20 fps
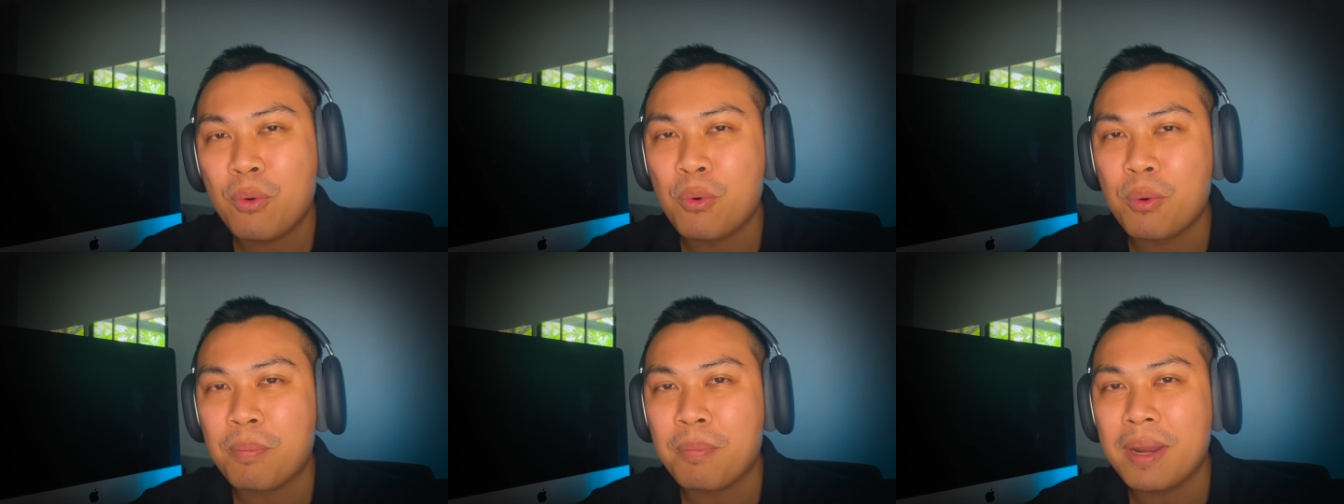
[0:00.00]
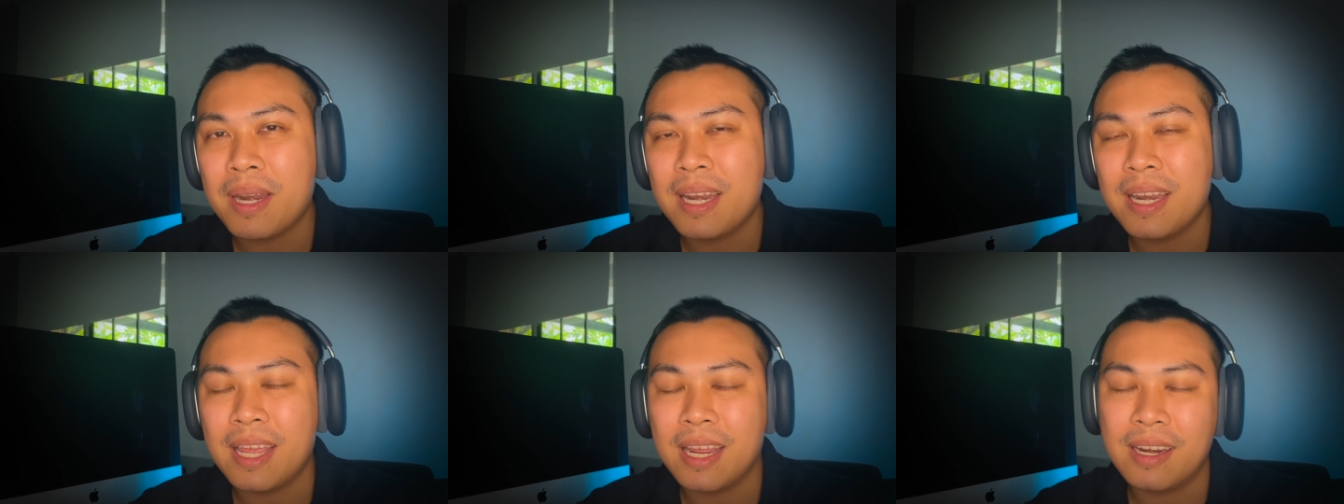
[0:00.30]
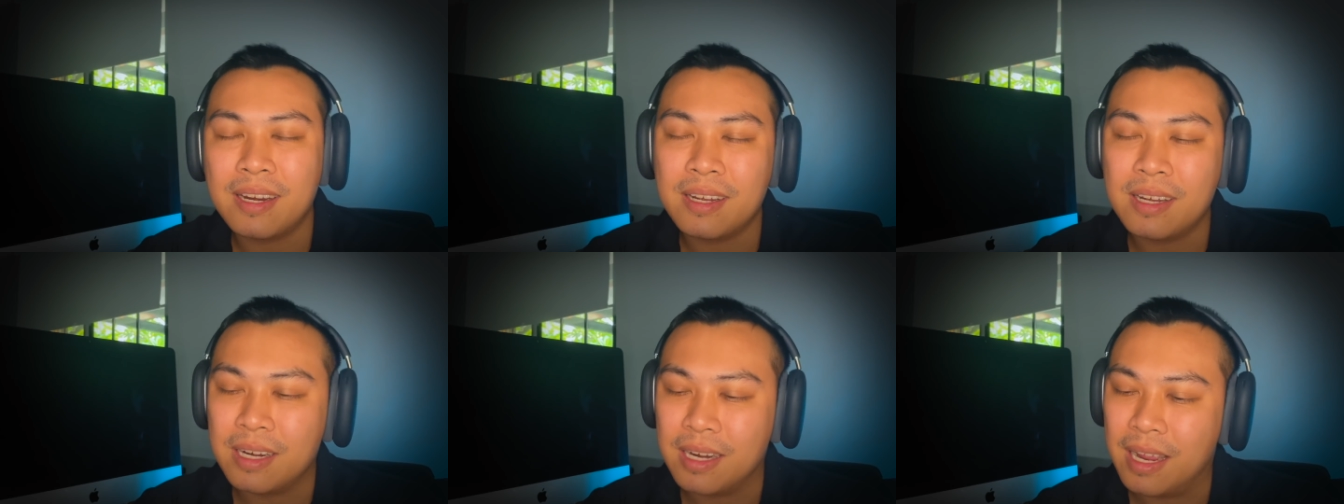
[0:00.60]
ขุดเป็นเหรียญ
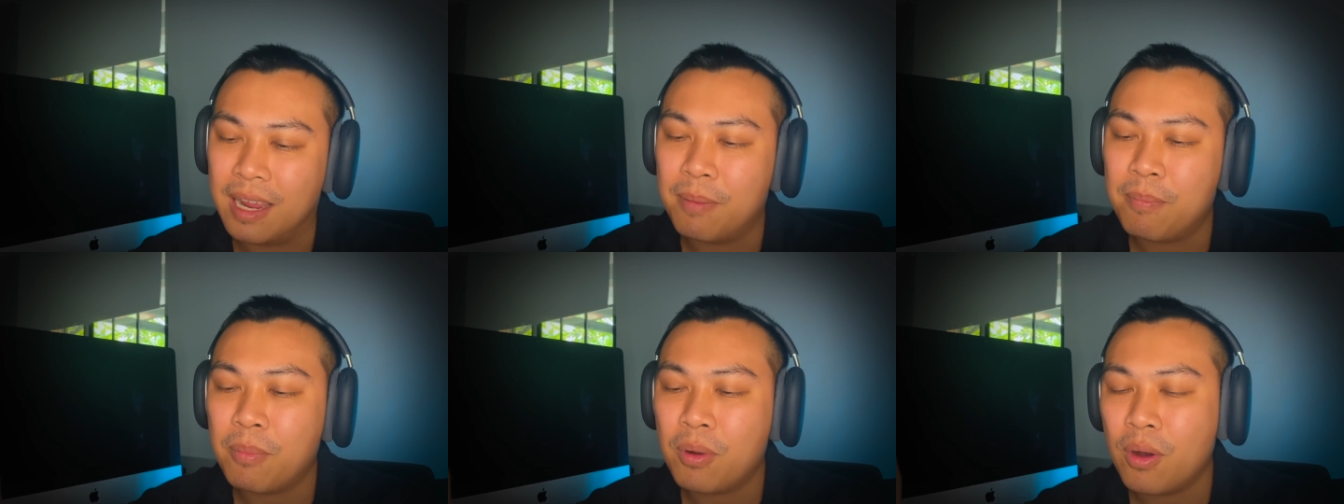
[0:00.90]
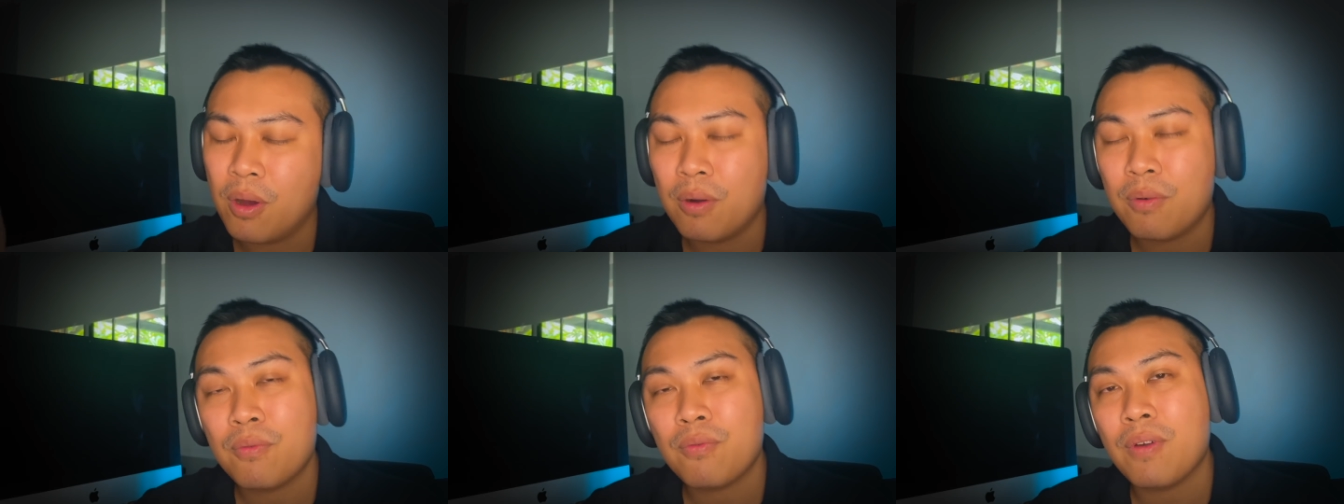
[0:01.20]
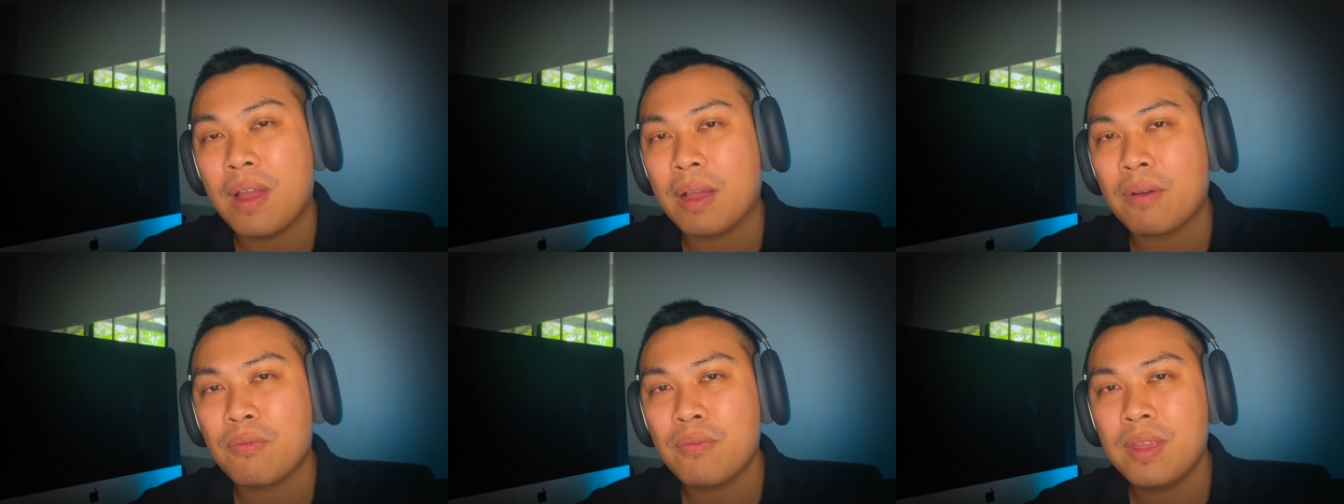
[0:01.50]
อื่นนะครับคอน
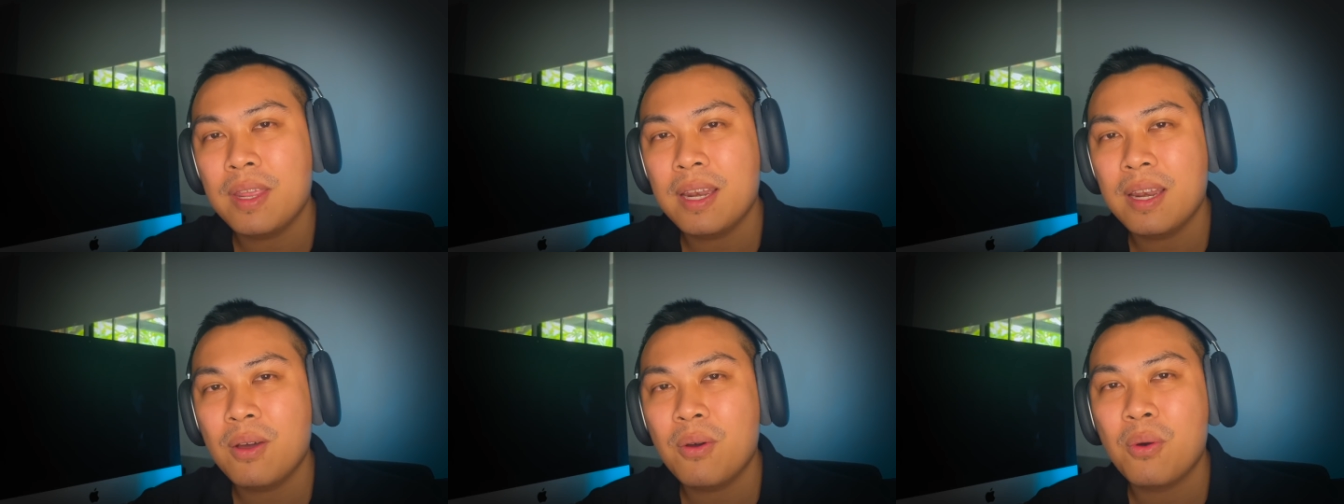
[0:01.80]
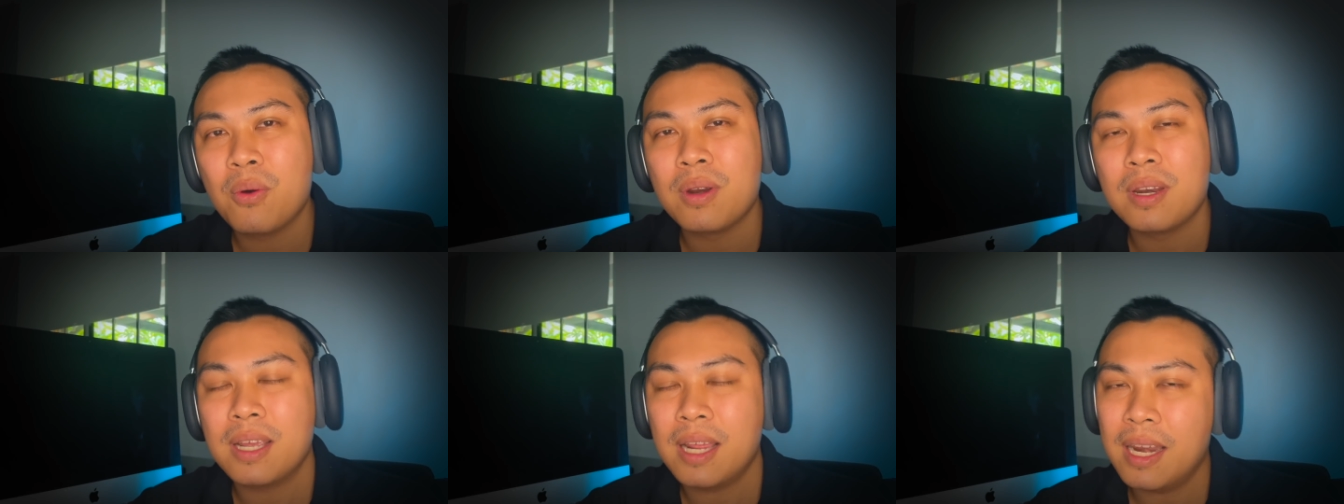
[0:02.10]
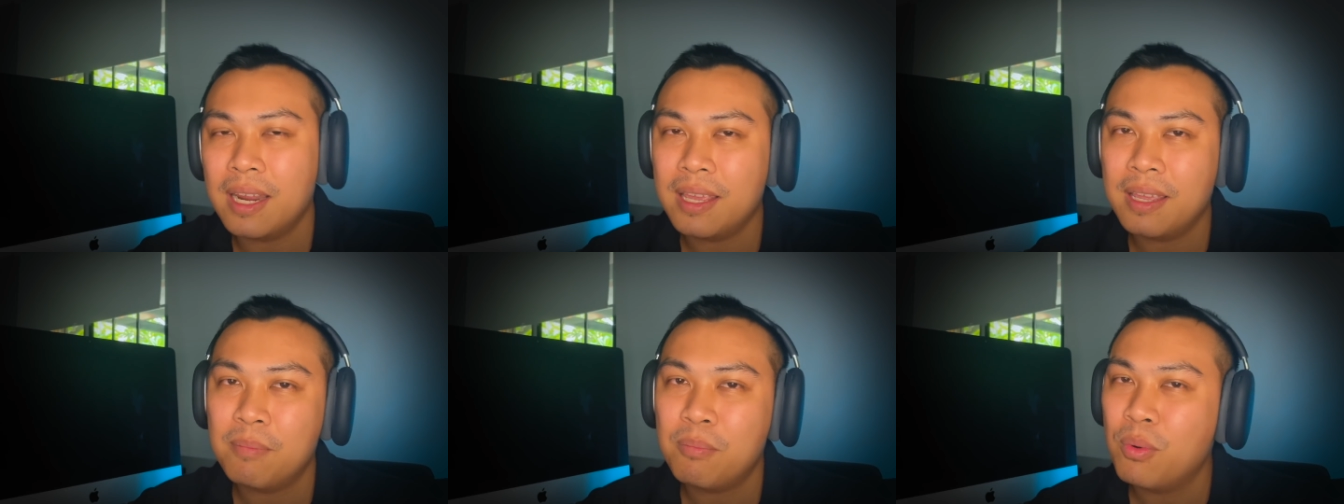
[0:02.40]
ฟักฟิโลหรืออะ
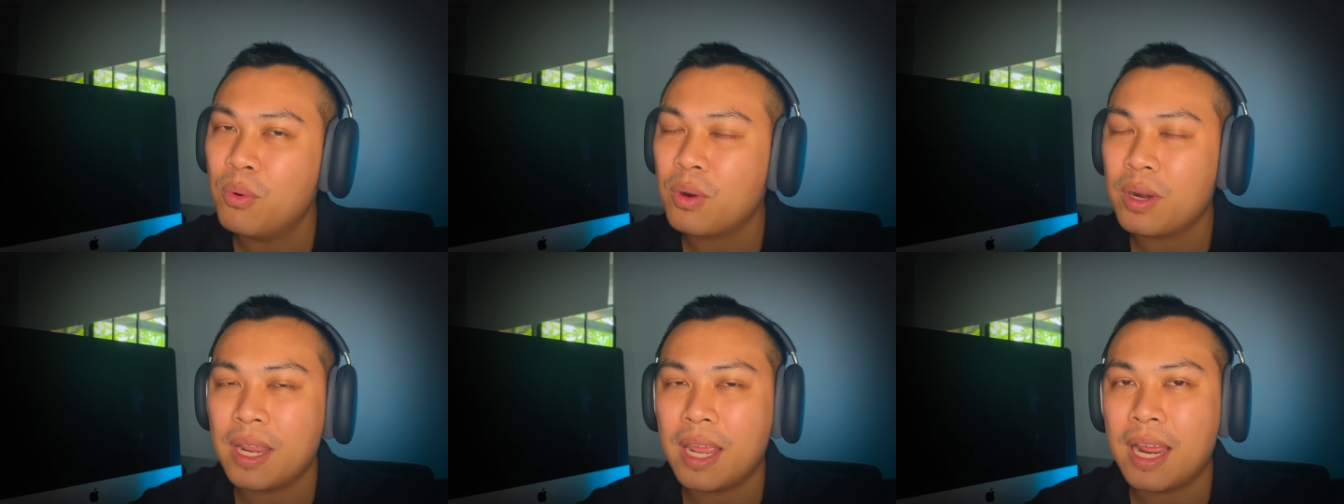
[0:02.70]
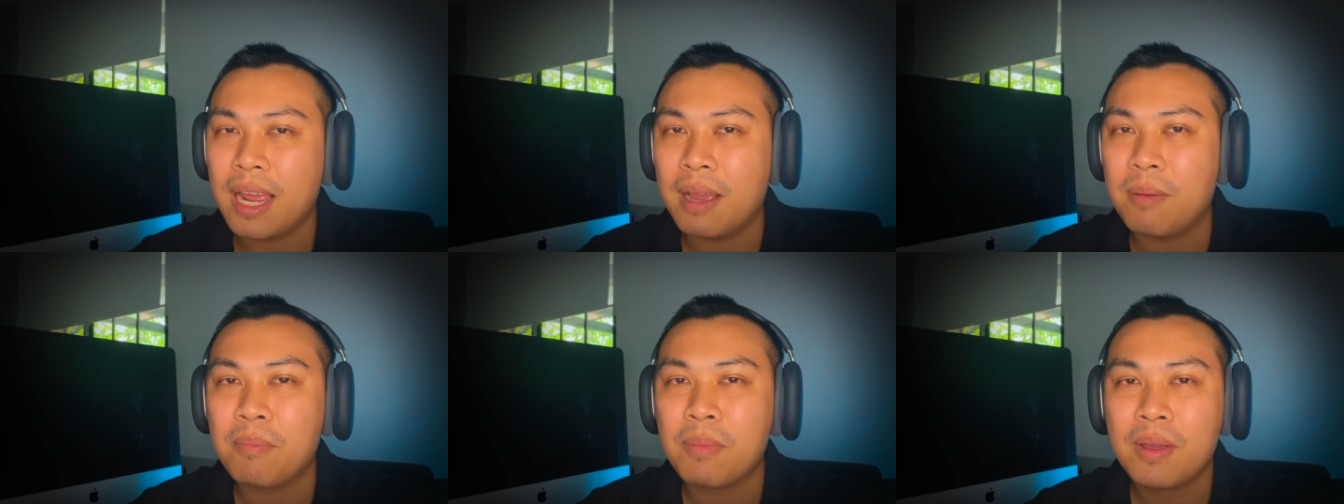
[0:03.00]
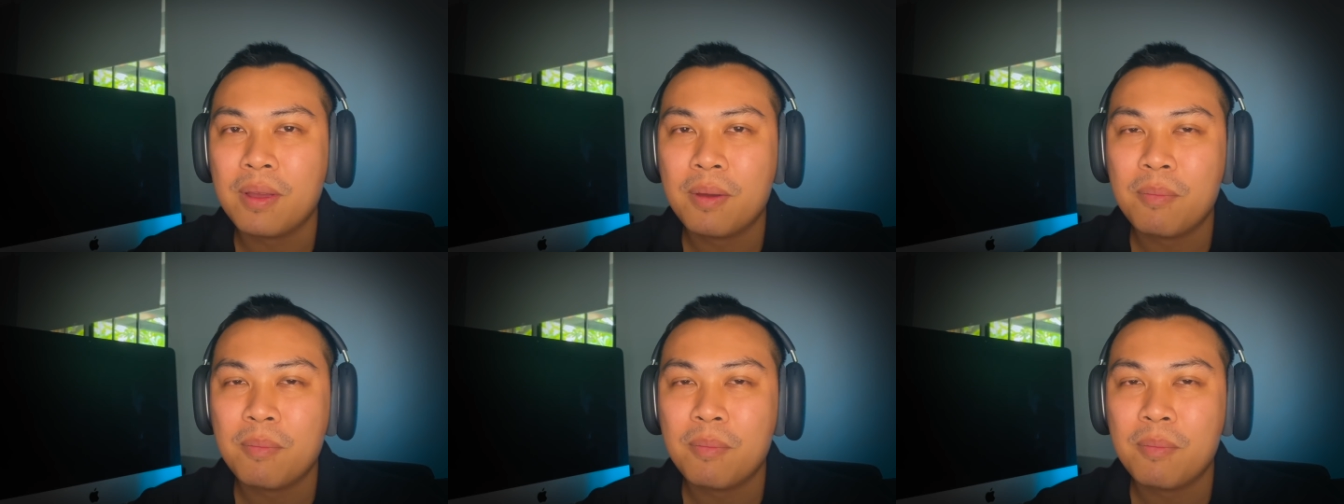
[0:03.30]
ไรพวกนี้ครับ